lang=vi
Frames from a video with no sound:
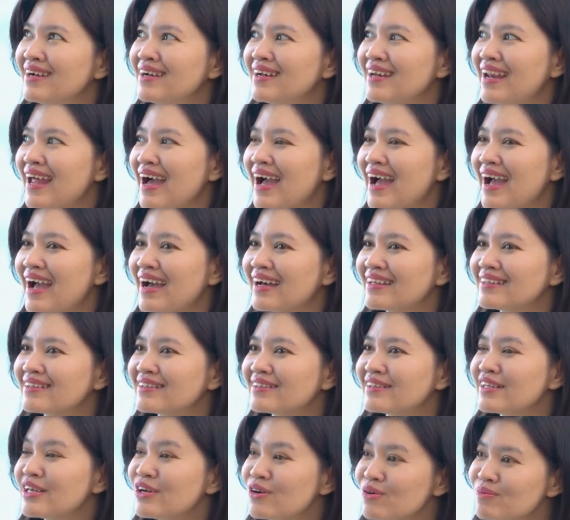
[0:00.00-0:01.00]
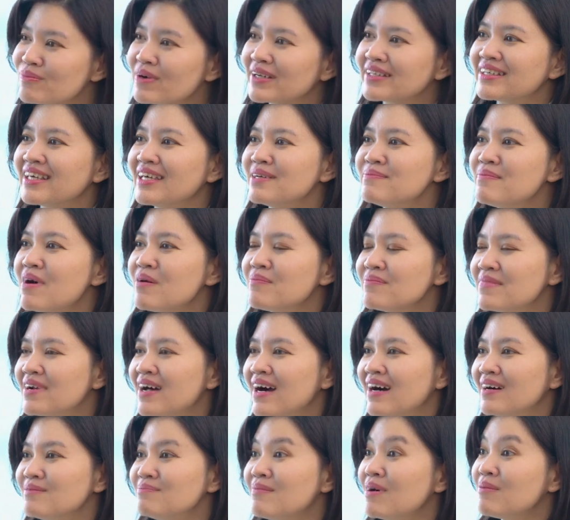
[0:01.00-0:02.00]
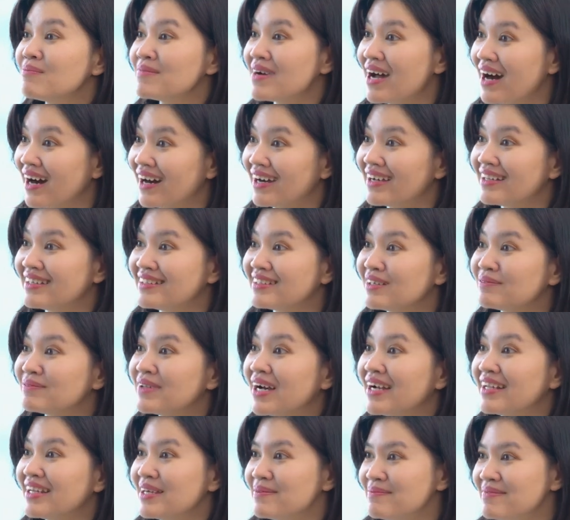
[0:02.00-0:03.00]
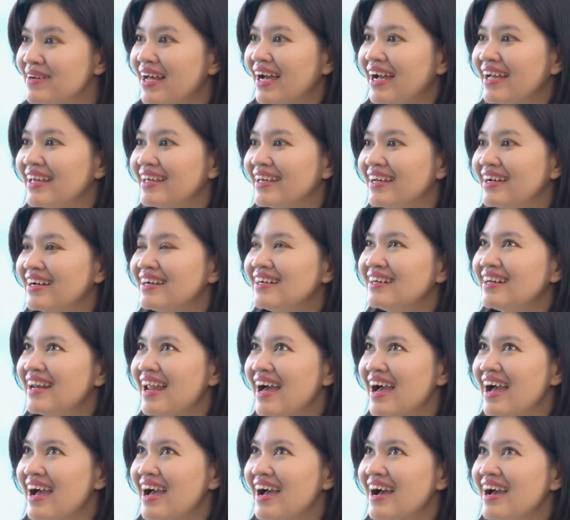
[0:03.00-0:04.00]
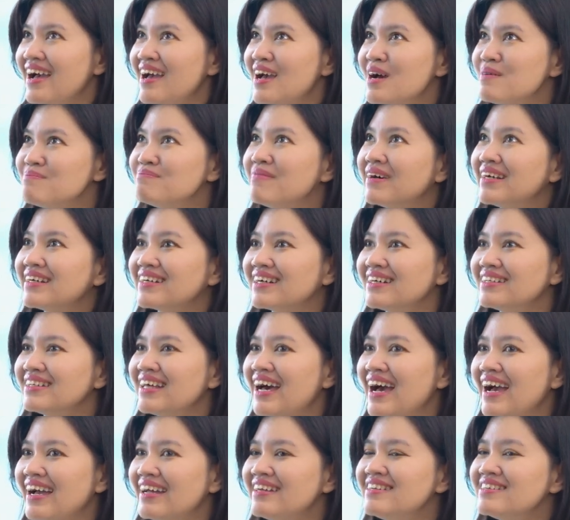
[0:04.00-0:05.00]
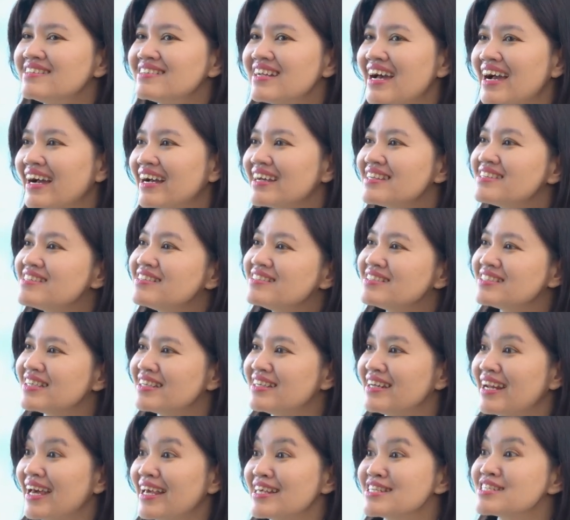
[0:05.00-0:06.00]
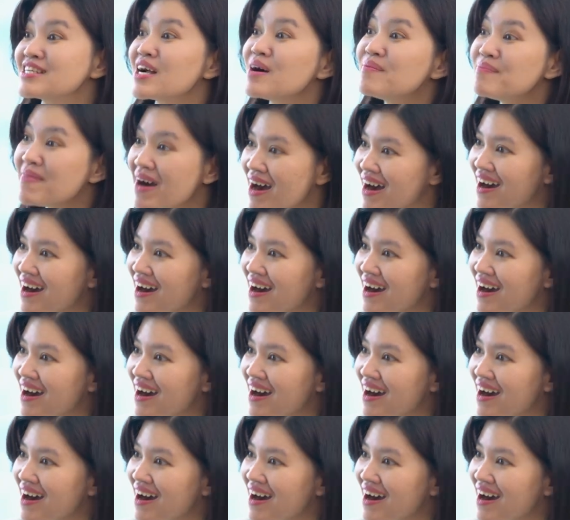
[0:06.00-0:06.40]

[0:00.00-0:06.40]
Là điều mà chị mong đợi, mong đợi trong thời điểm này á, là mình có thể đưa ra cái chương trình này sớm